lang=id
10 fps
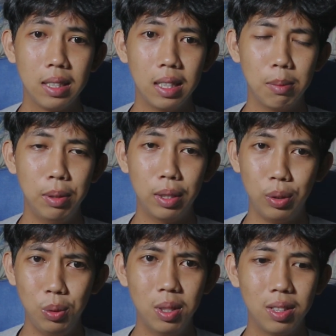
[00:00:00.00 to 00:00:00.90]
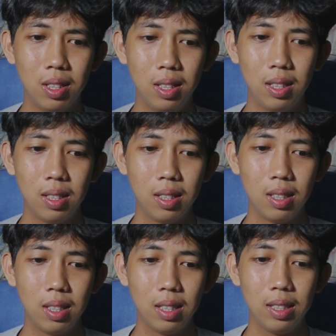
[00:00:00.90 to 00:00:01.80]
Ya bener juga sih
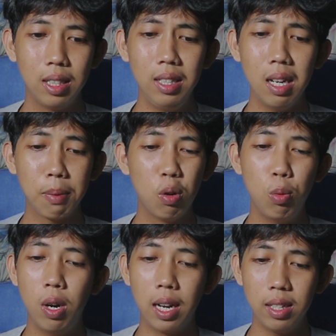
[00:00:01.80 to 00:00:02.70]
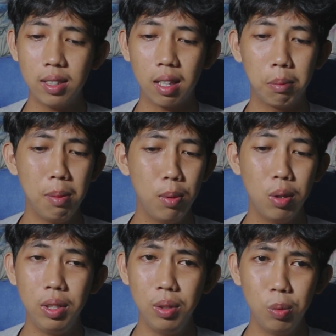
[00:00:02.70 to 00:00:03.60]
Jadi apa hubungannya sama
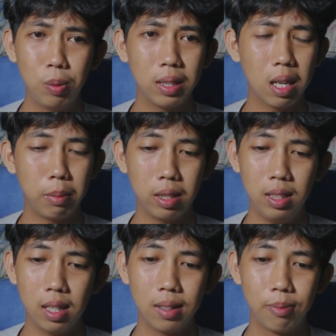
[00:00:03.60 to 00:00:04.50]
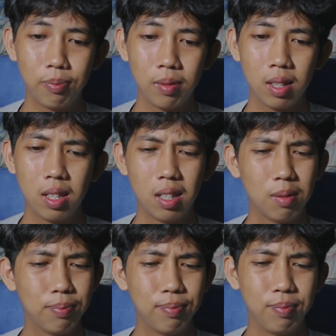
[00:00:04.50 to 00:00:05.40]
Bloody Noob kata Amelia
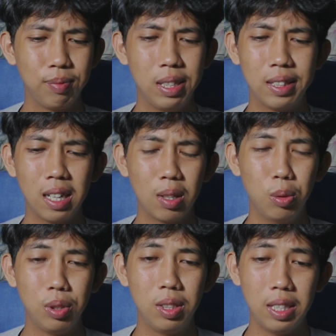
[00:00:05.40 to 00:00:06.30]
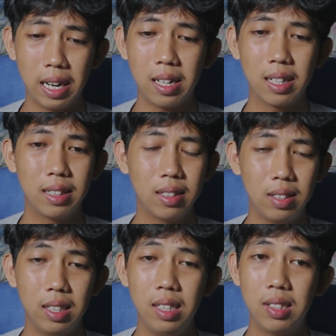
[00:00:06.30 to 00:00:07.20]
Hmm ya takutnya kata
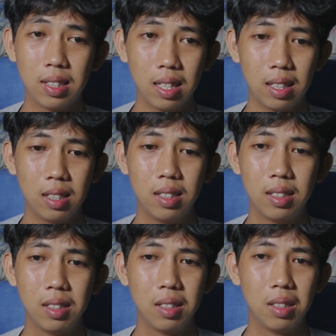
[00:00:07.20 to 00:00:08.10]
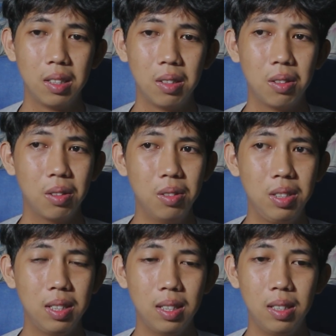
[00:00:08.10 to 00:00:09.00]
si Risa Oke
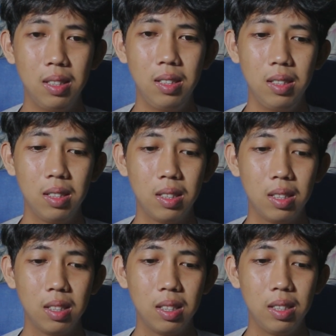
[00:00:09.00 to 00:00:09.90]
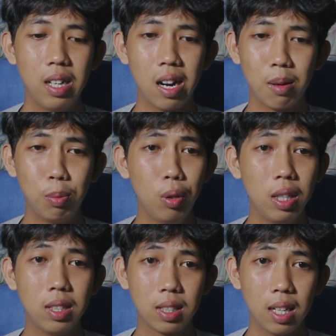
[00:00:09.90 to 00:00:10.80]
okay. Ya ampun
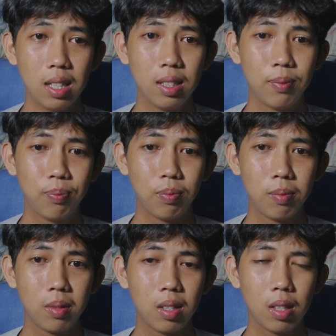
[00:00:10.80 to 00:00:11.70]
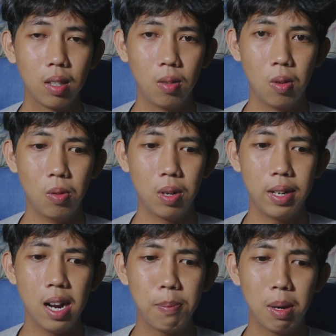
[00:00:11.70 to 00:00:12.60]
Risa. Oh,
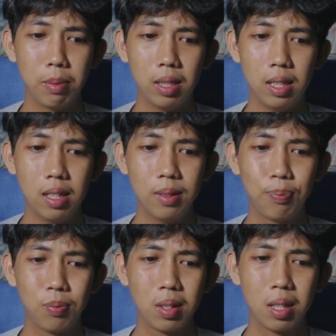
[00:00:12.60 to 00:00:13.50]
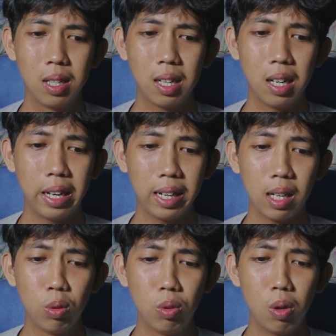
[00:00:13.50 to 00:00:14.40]
ada apa Melia? Leher
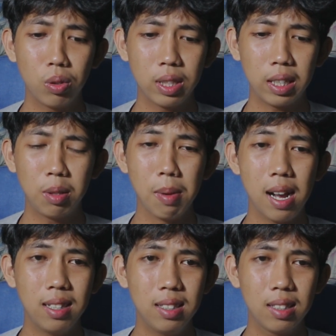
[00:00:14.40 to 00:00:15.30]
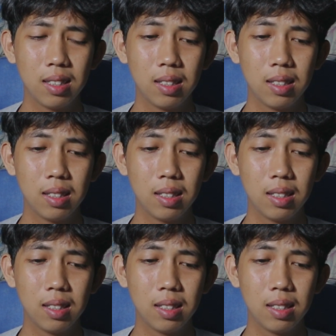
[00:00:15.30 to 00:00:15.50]
aku kok sakit banget.